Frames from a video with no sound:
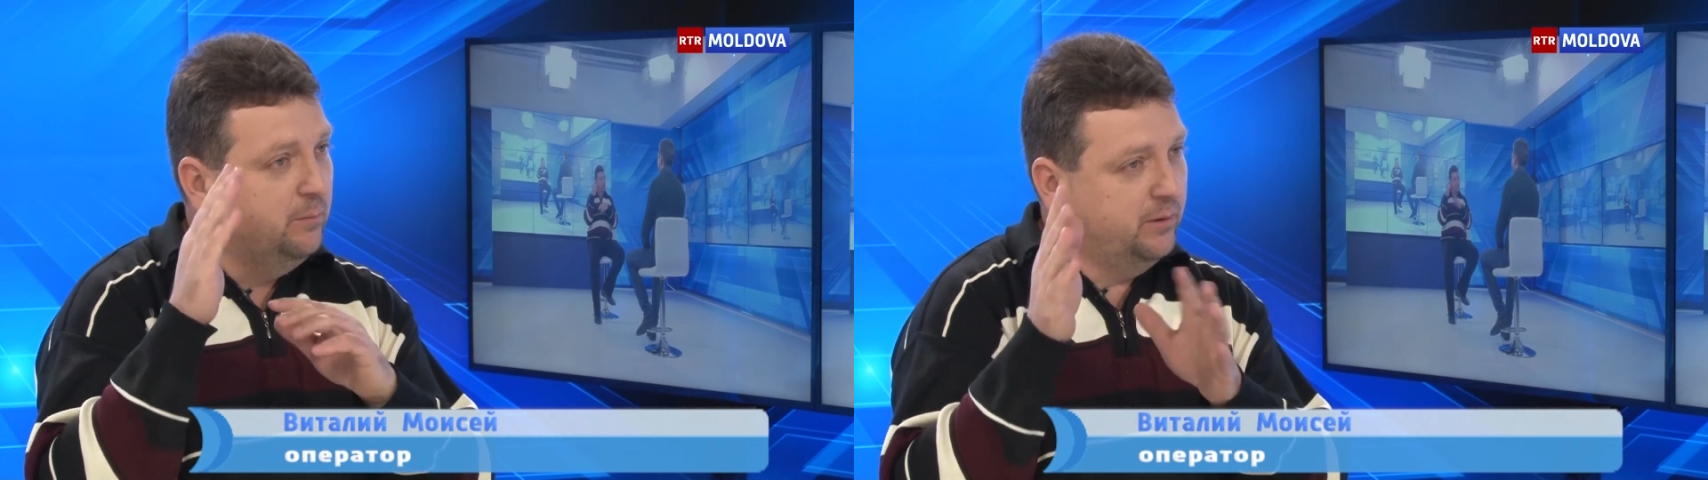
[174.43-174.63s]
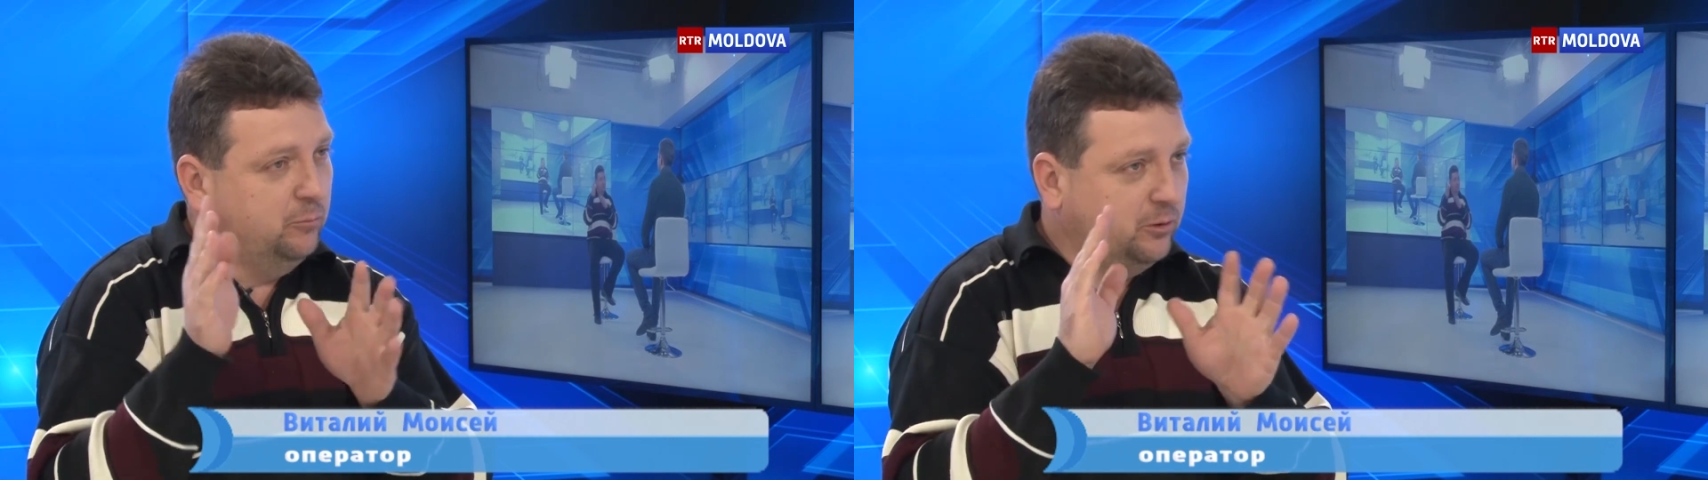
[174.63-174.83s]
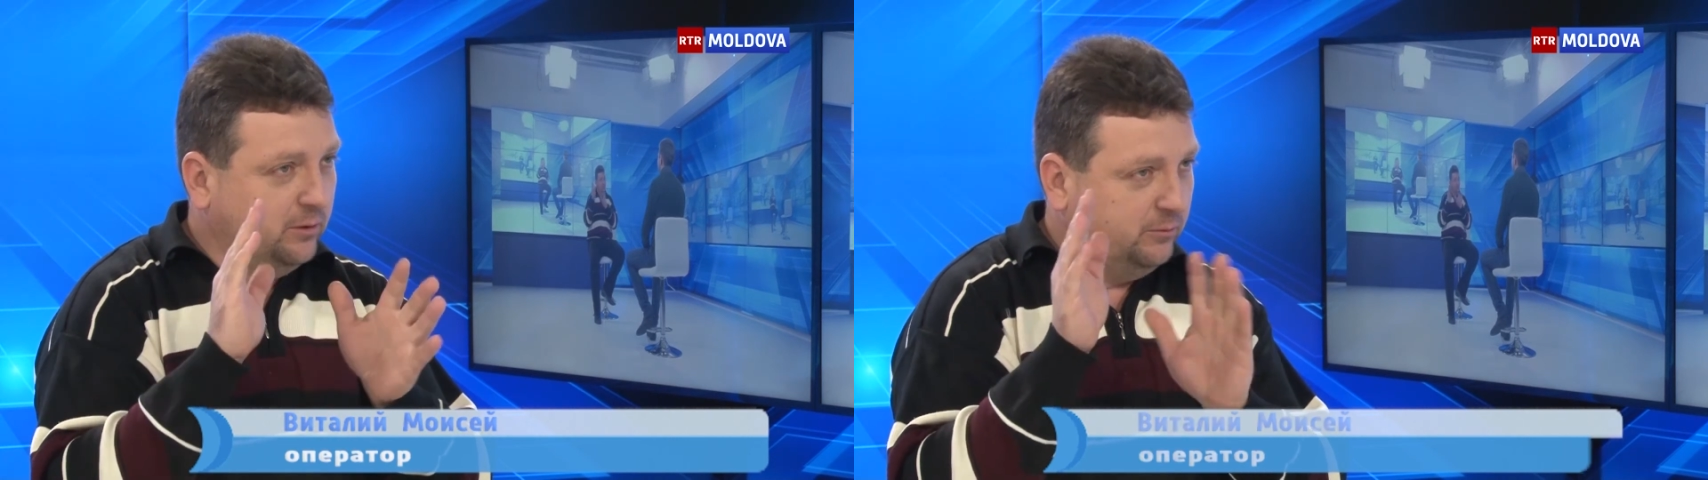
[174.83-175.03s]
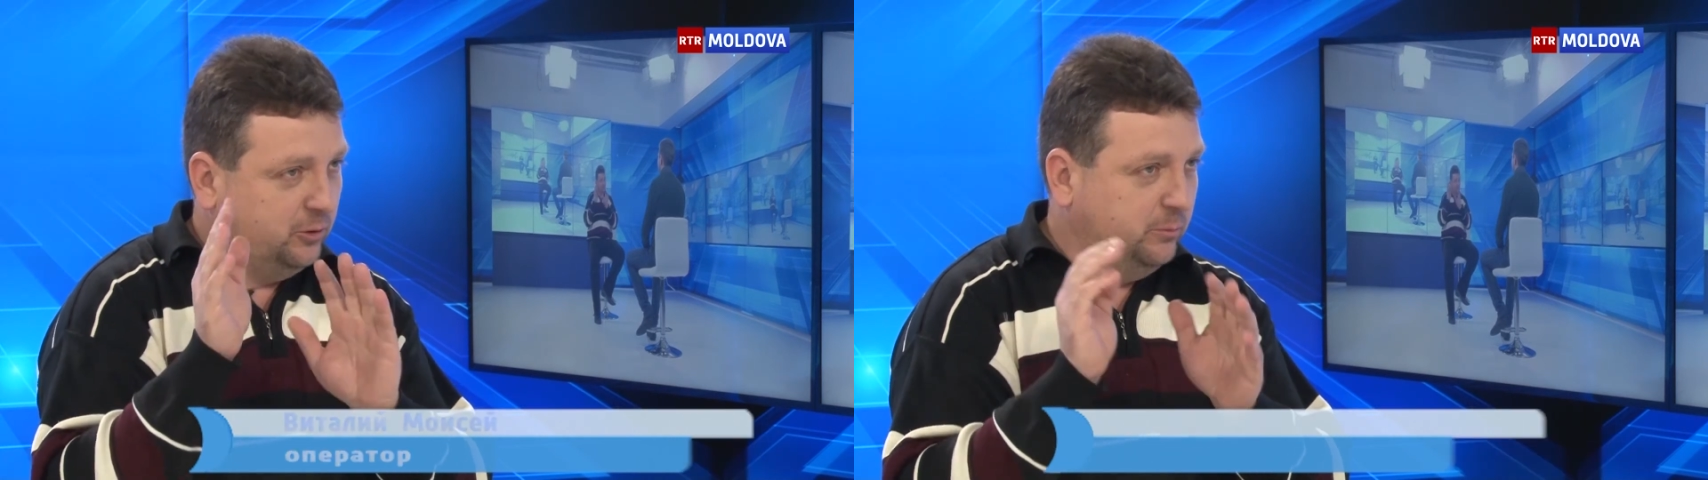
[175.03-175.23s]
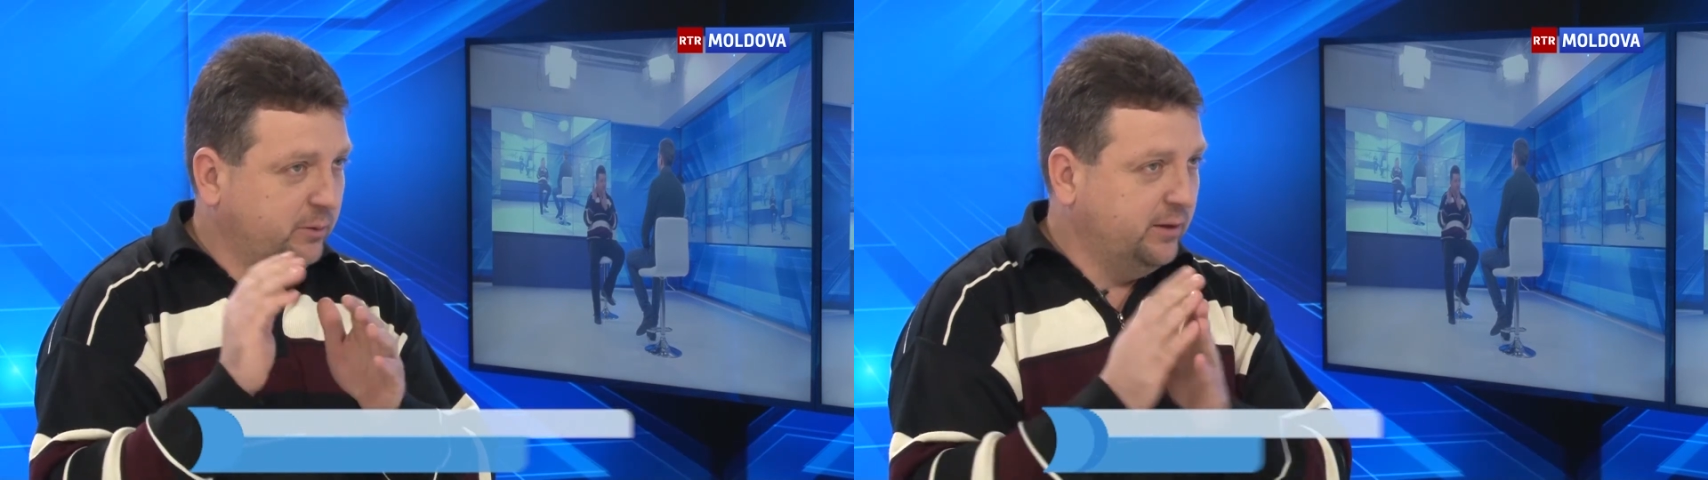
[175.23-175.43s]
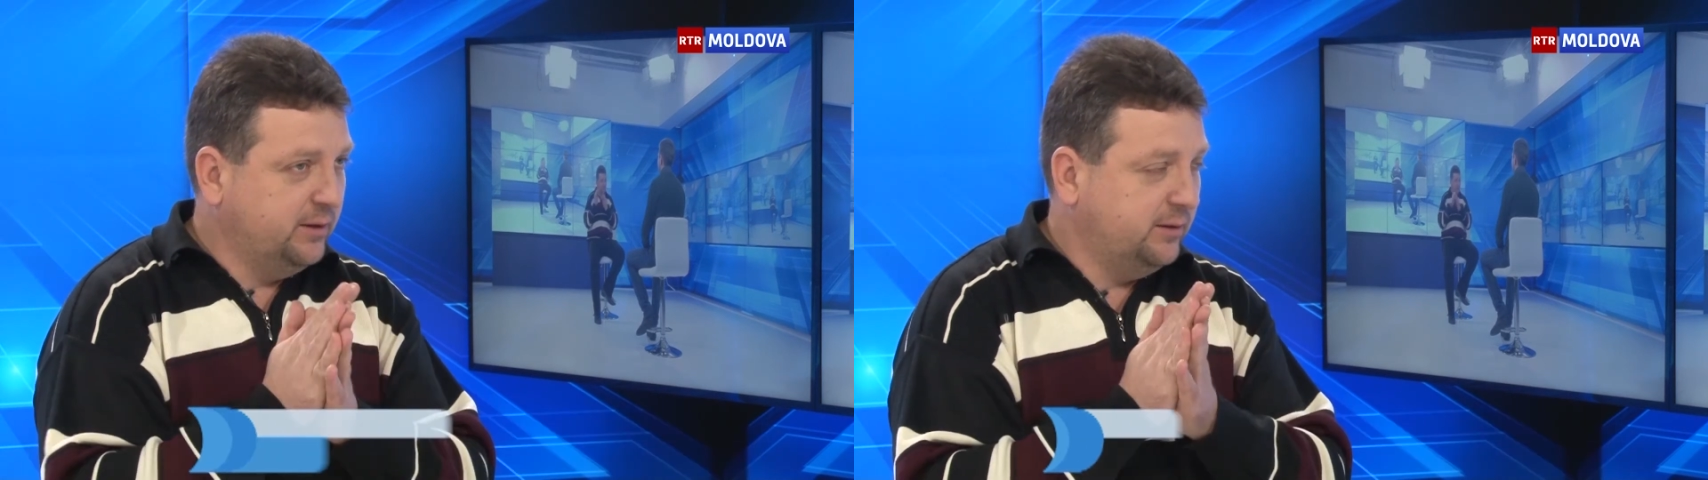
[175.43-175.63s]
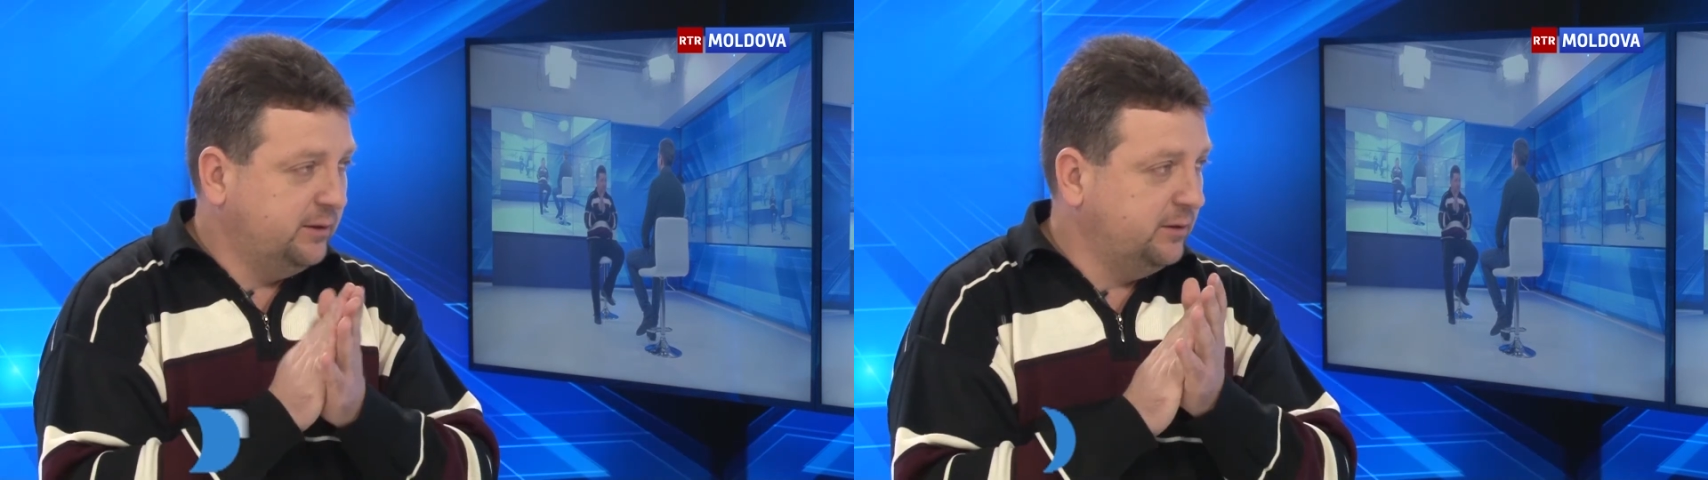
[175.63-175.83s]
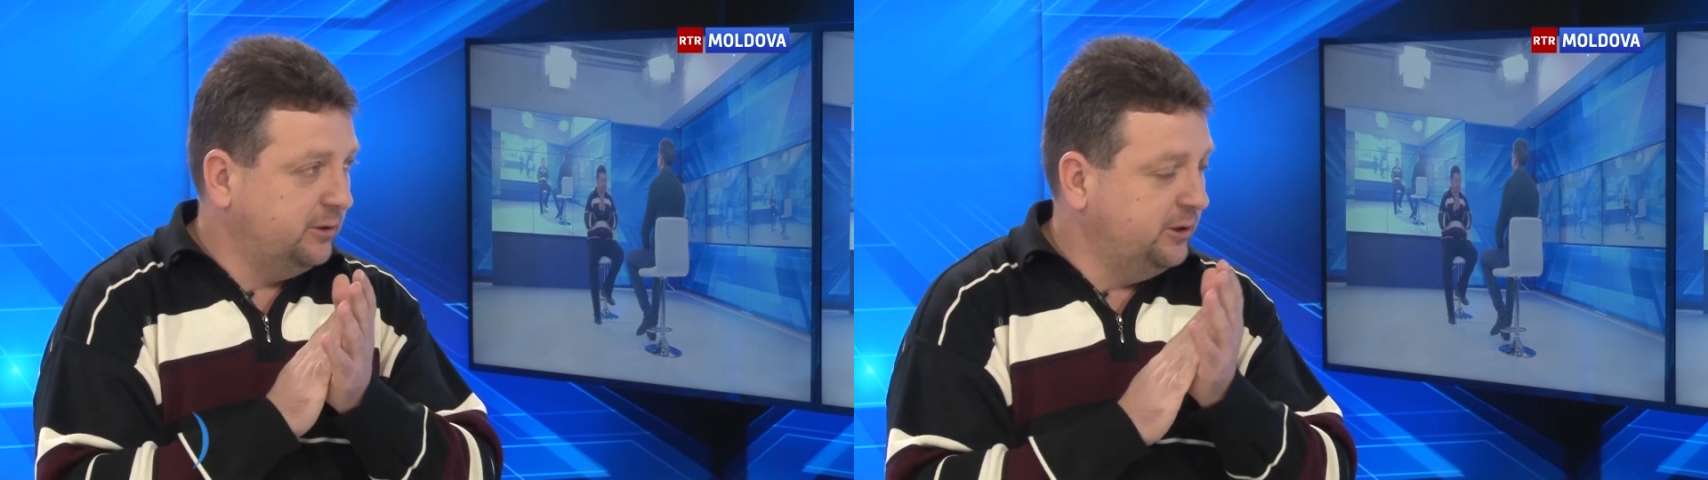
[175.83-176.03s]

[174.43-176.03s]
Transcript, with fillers: потому что чтобы было где-то